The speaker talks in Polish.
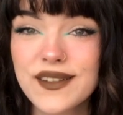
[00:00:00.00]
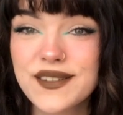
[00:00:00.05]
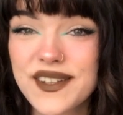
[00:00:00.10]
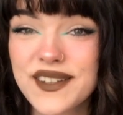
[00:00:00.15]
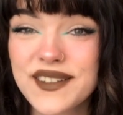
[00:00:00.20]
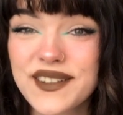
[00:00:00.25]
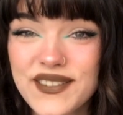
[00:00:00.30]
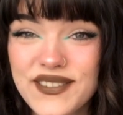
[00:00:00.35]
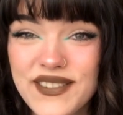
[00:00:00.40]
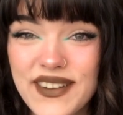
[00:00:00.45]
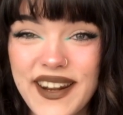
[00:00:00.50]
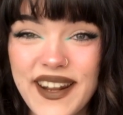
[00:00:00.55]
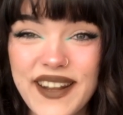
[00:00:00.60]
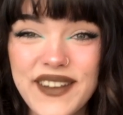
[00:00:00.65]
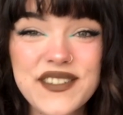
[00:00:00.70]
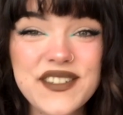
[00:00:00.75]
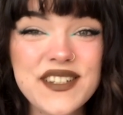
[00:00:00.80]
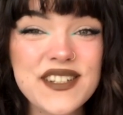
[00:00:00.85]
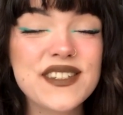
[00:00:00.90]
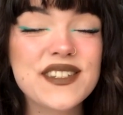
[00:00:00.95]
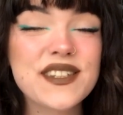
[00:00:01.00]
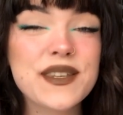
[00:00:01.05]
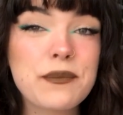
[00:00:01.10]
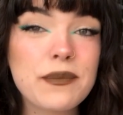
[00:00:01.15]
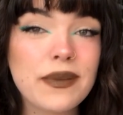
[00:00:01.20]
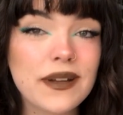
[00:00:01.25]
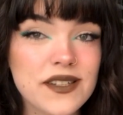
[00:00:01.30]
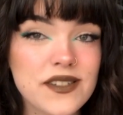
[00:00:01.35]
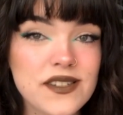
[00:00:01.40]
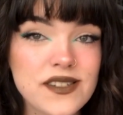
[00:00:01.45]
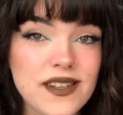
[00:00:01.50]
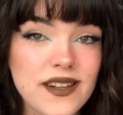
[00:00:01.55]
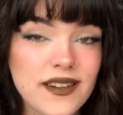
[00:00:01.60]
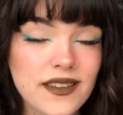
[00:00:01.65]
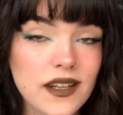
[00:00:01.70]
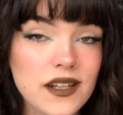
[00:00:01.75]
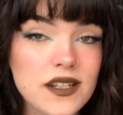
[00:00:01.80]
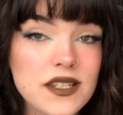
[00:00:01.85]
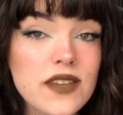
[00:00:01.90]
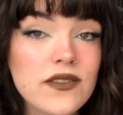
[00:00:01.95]
Dzień doberek wszystkim bardzo
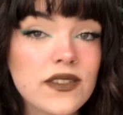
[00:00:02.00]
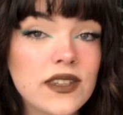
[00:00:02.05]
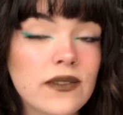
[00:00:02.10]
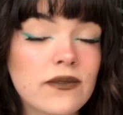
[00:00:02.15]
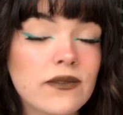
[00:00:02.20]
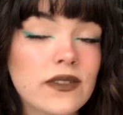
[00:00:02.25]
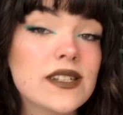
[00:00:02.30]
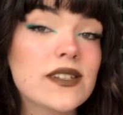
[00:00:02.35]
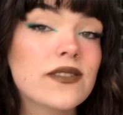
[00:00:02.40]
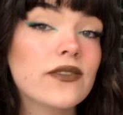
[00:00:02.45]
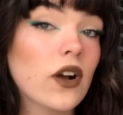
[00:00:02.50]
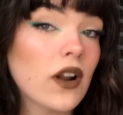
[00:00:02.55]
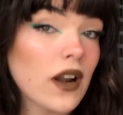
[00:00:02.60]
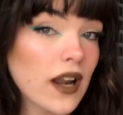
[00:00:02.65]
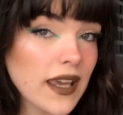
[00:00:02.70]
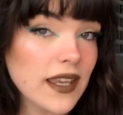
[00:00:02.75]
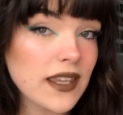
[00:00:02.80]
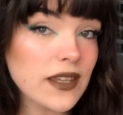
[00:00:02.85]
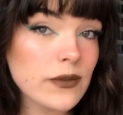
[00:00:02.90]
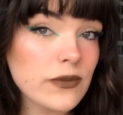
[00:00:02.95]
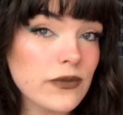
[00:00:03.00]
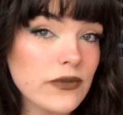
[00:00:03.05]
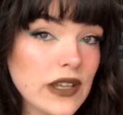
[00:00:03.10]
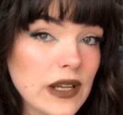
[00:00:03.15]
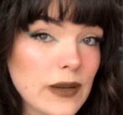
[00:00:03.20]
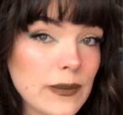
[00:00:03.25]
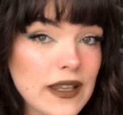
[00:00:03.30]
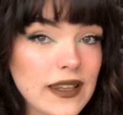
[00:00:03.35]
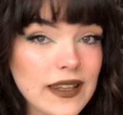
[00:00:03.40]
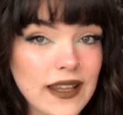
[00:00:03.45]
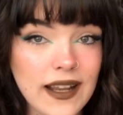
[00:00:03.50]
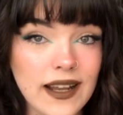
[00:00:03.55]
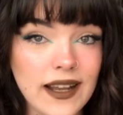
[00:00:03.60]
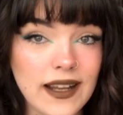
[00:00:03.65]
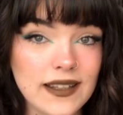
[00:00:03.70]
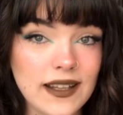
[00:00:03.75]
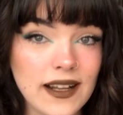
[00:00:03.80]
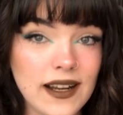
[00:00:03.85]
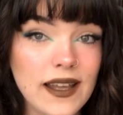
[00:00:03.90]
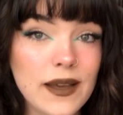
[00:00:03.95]
serdecznie, witam Was w kolejnym filmie na
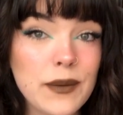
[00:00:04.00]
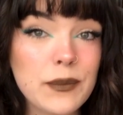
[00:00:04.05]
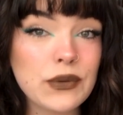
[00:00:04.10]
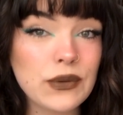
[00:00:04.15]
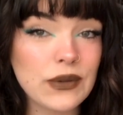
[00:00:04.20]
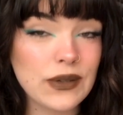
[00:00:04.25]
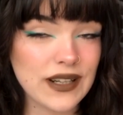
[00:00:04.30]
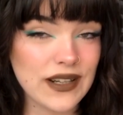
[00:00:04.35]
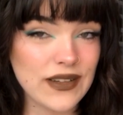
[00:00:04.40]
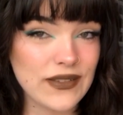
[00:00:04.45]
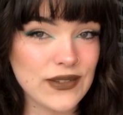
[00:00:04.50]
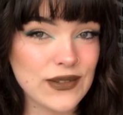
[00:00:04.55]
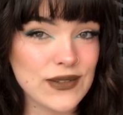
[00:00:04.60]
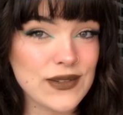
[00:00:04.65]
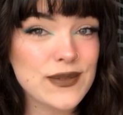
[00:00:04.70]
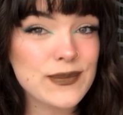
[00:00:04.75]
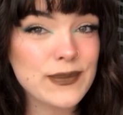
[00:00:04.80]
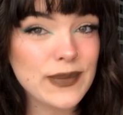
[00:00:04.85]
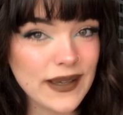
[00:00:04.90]
kanale Book Reviews